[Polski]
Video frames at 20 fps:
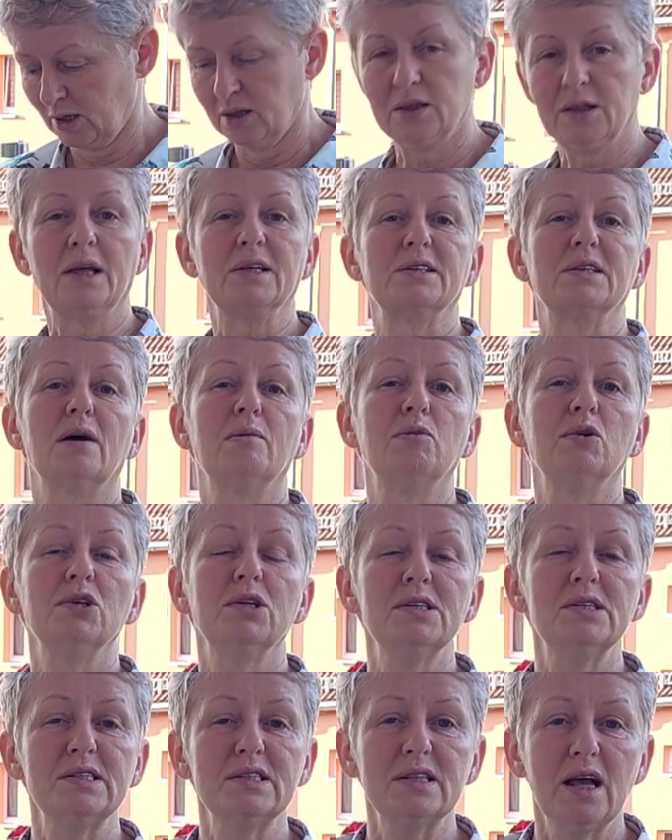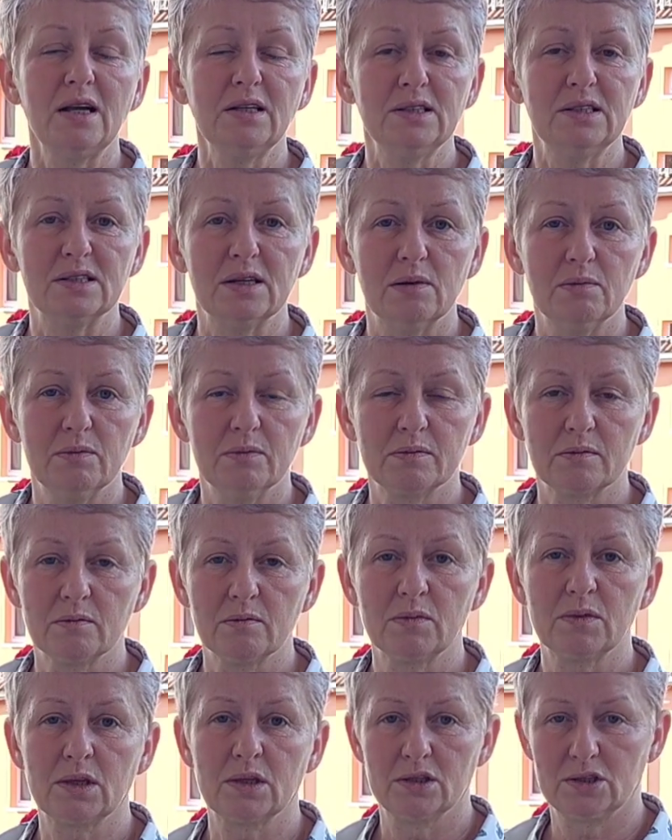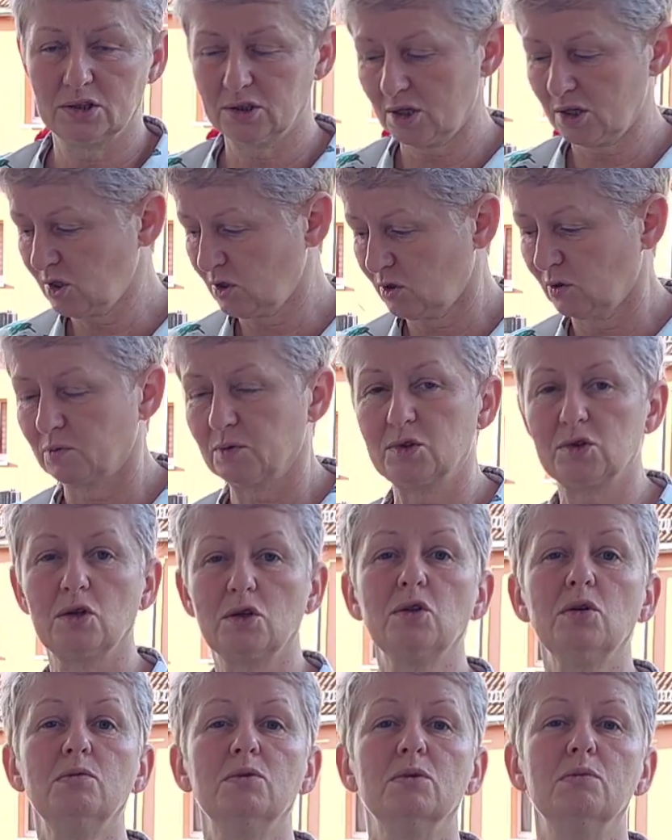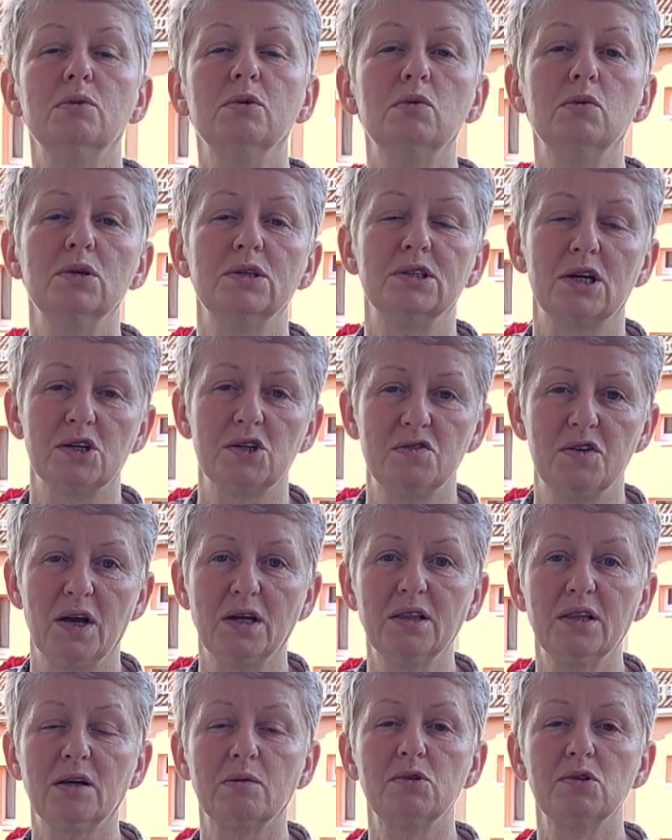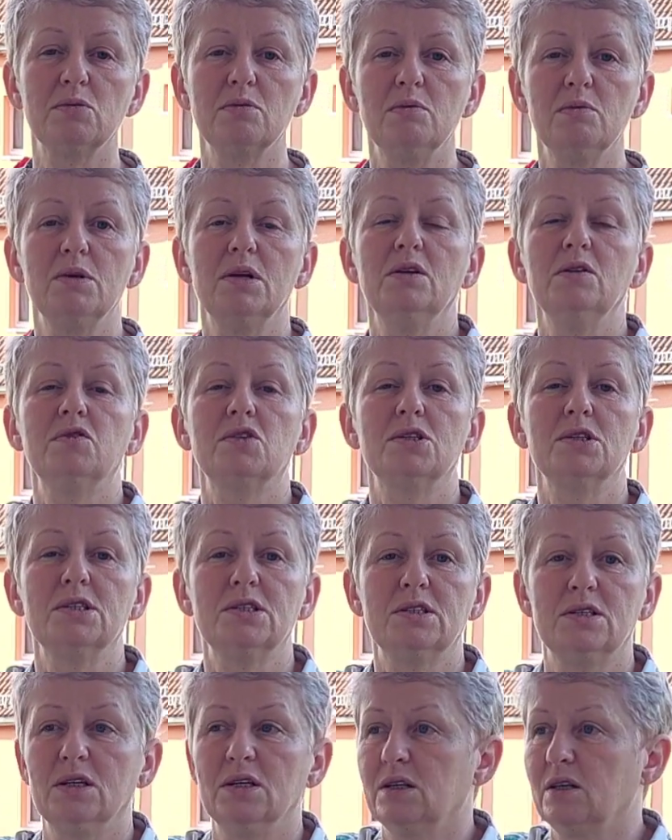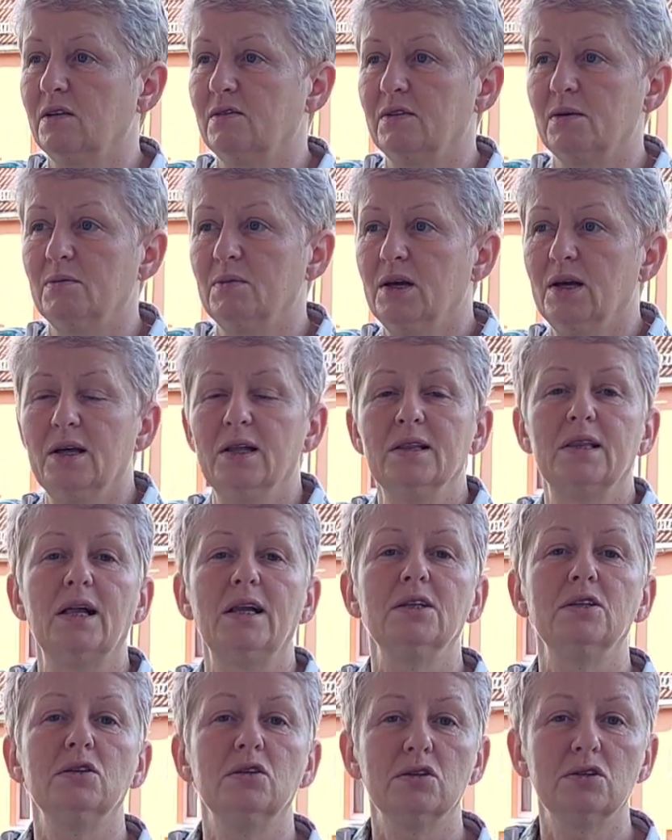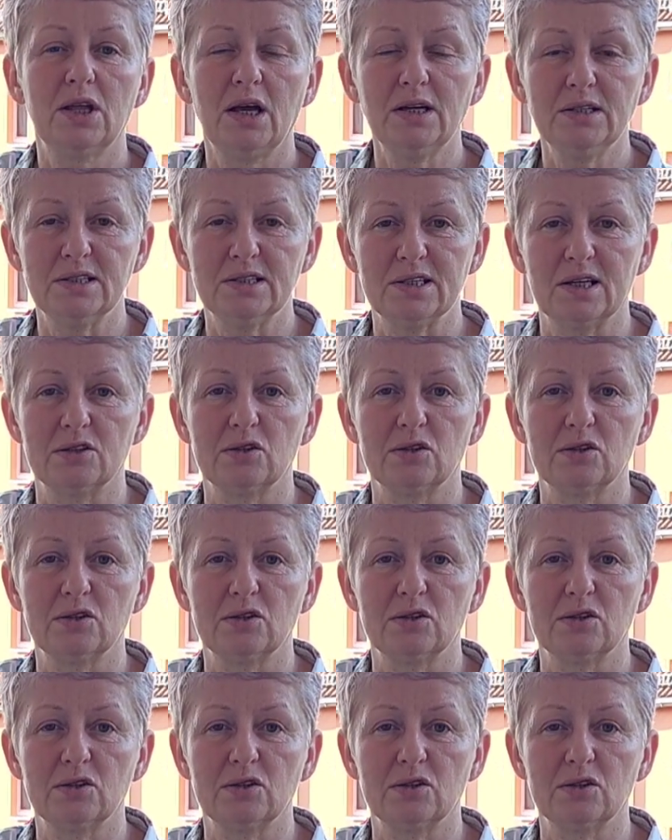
To samo jest z tańcem. Zresztą, co to by był za świat, jakbyśmy mieli wszyscy, nie wiem, talent do tańca,